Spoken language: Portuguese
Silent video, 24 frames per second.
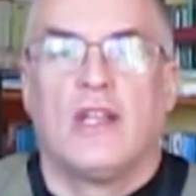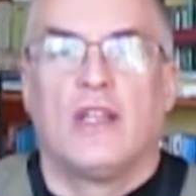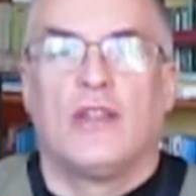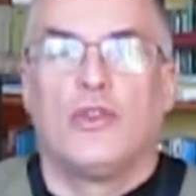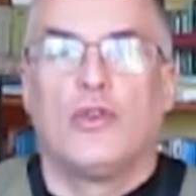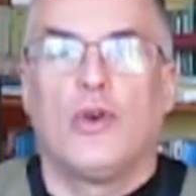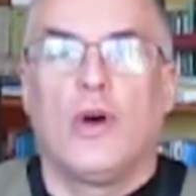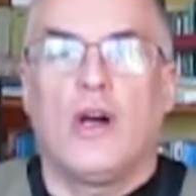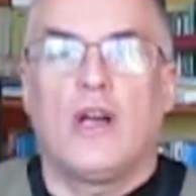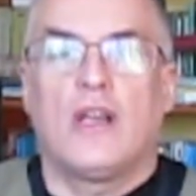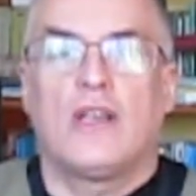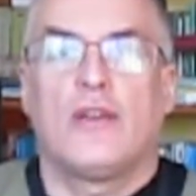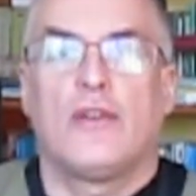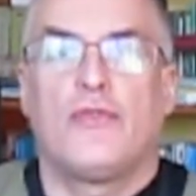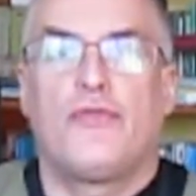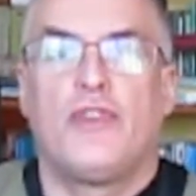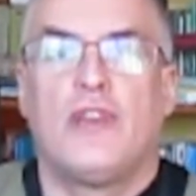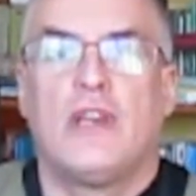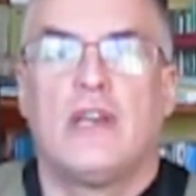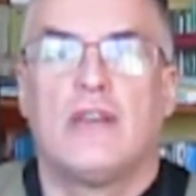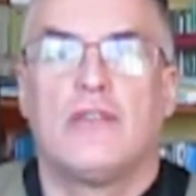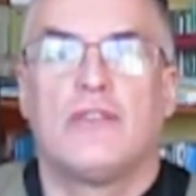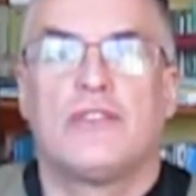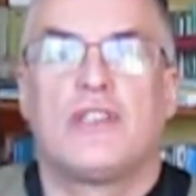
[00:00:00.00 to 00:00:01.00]
Nove
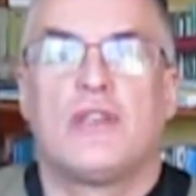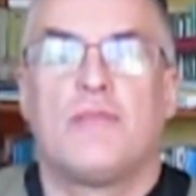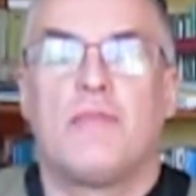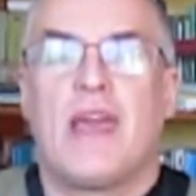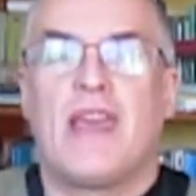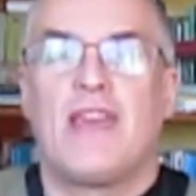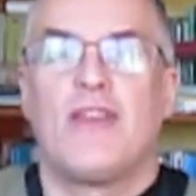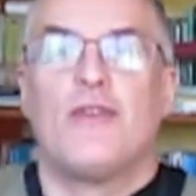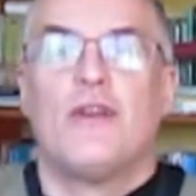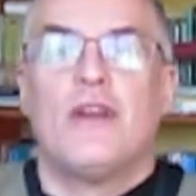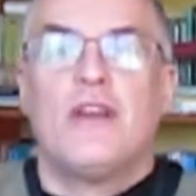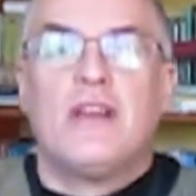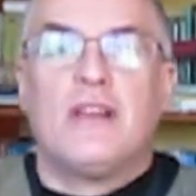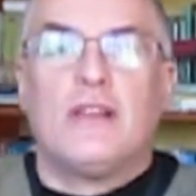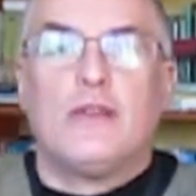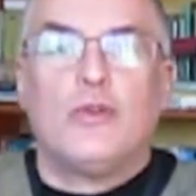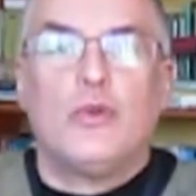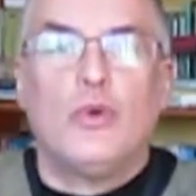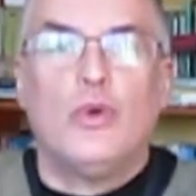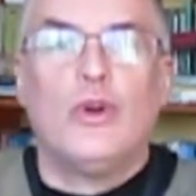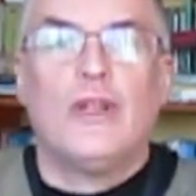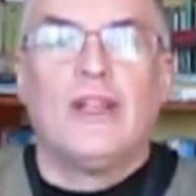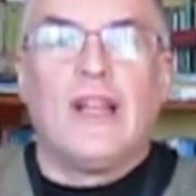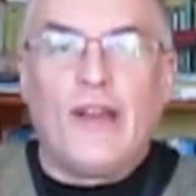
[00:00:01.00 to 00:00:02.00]
anos e meio.
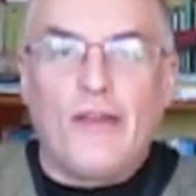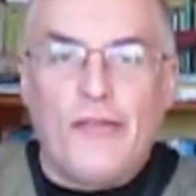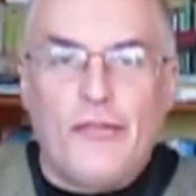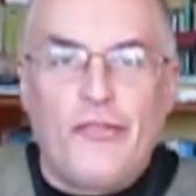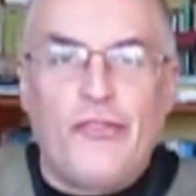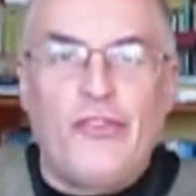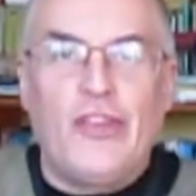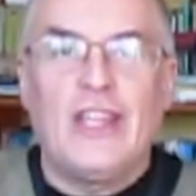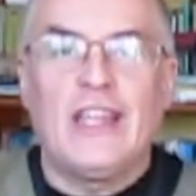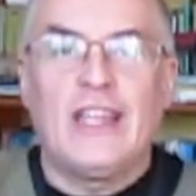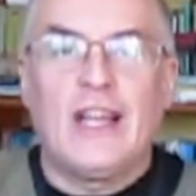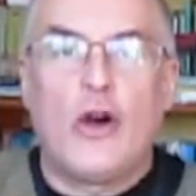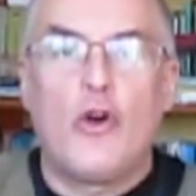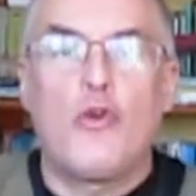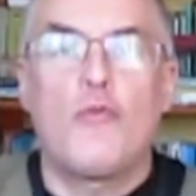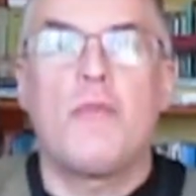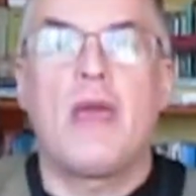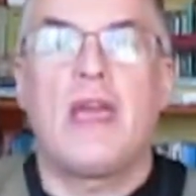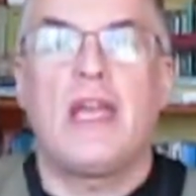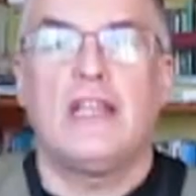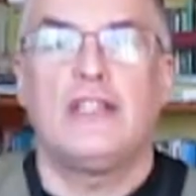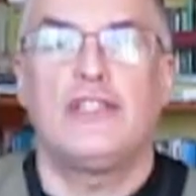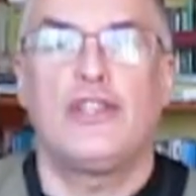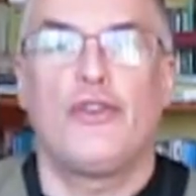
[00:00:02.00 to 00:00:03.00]
Lula
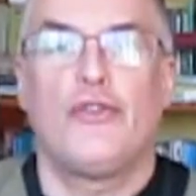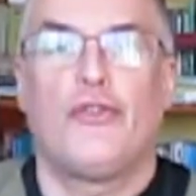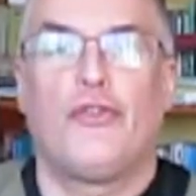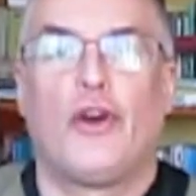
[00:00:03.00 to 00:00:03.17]
finalmente